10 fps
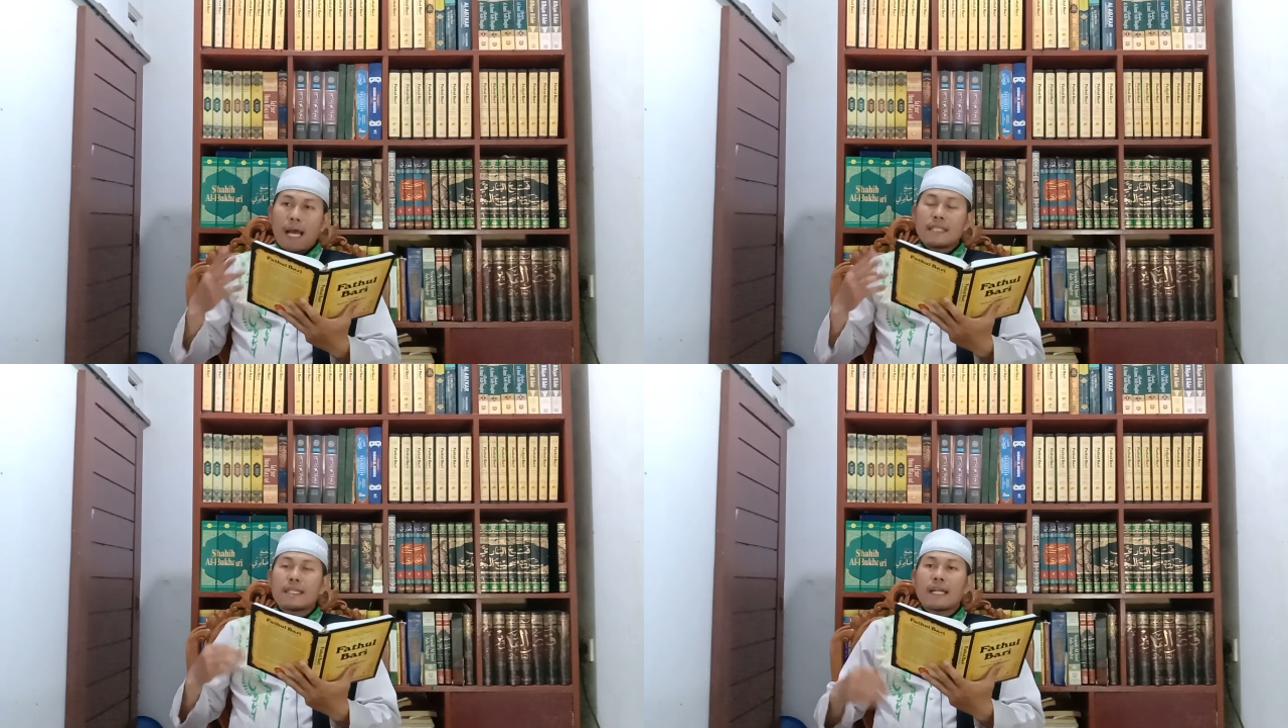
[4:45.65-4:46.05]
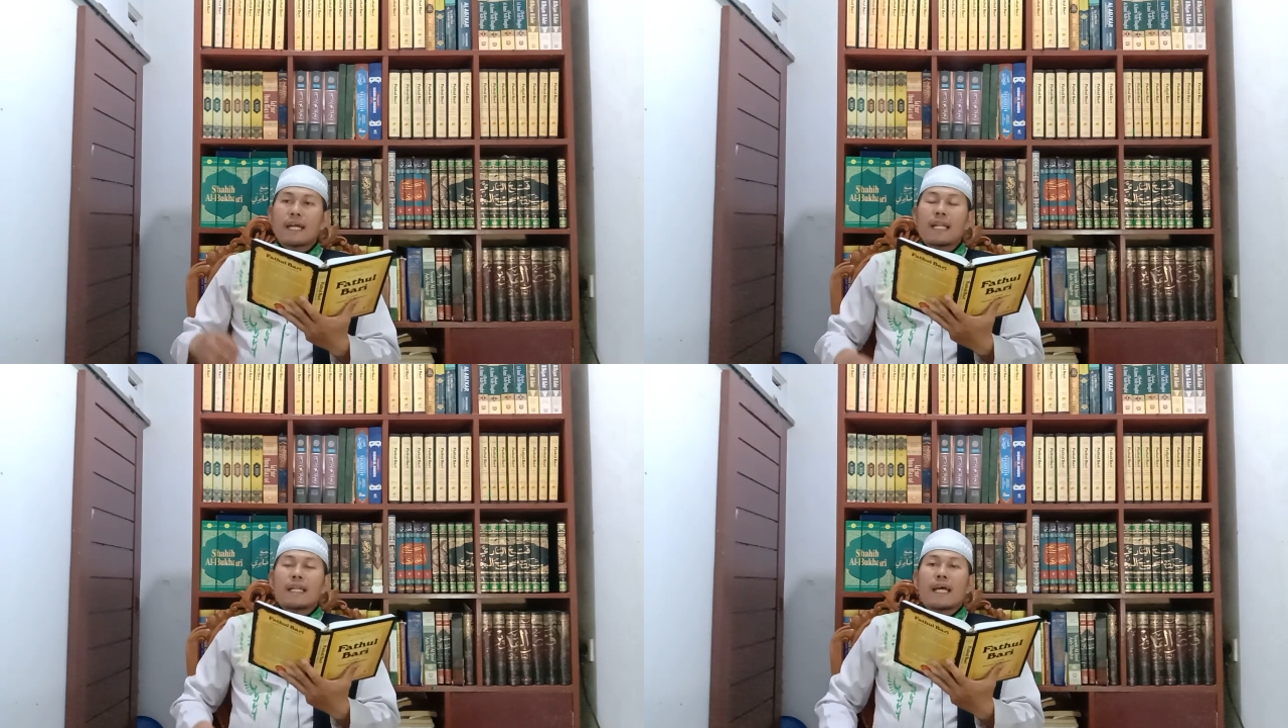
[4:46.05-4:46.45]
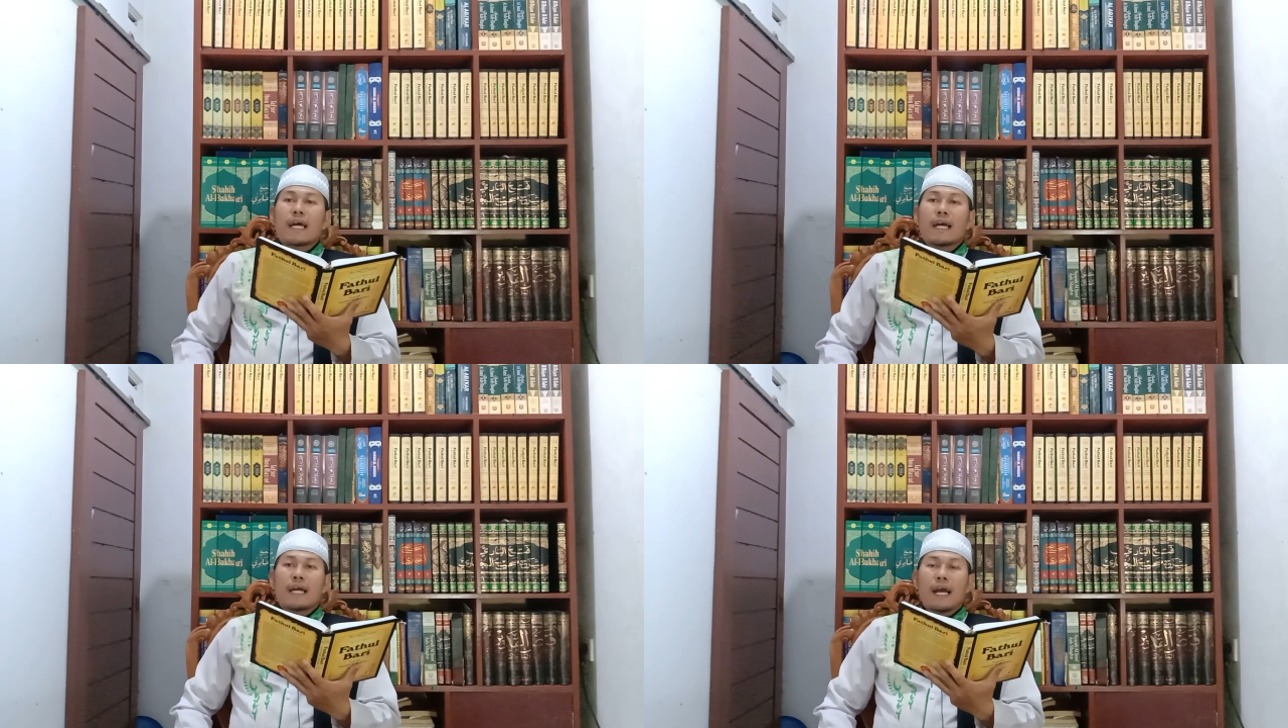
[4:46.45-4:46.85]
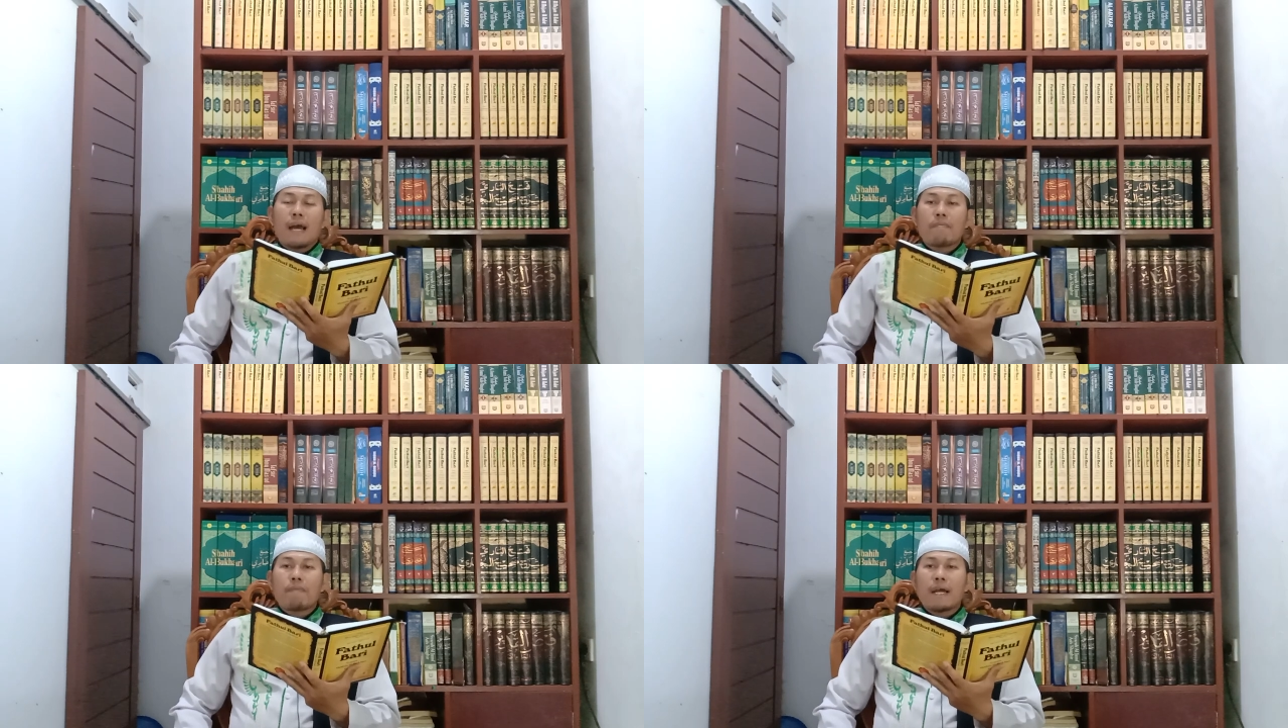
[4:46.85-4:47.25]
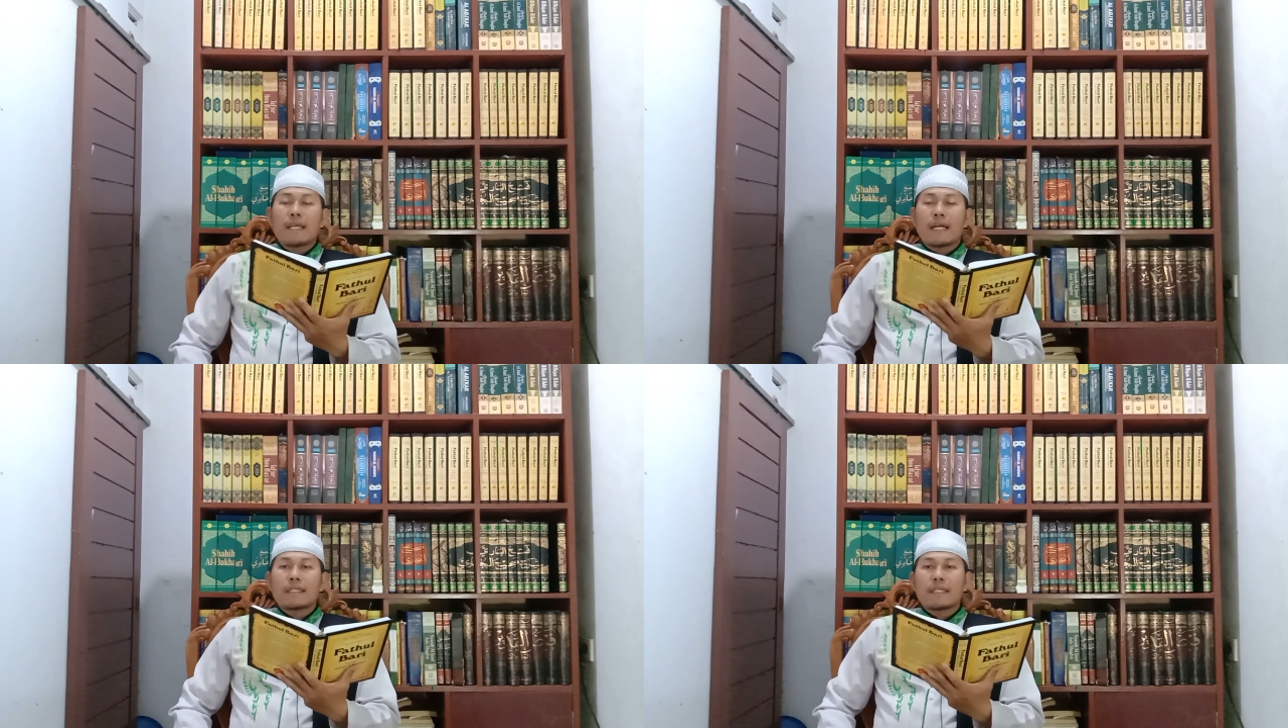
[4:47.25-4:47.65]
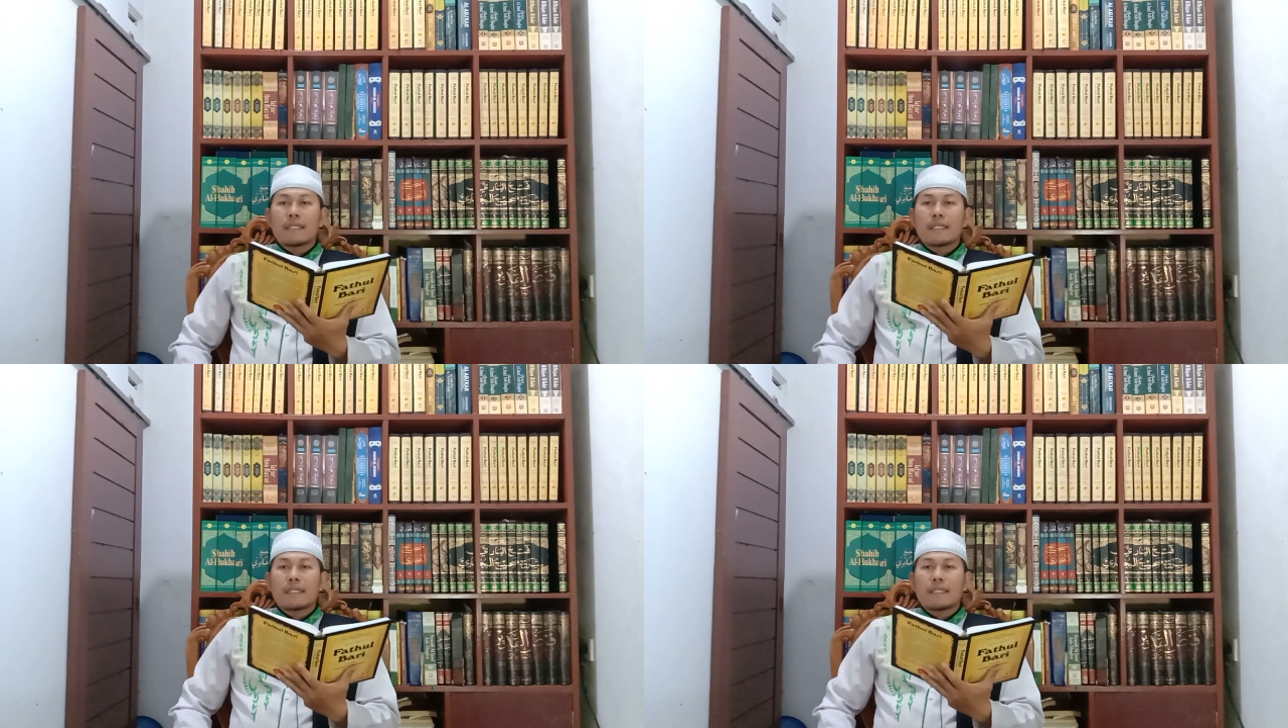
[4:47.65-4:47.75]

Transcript: ajarkanlah apa yang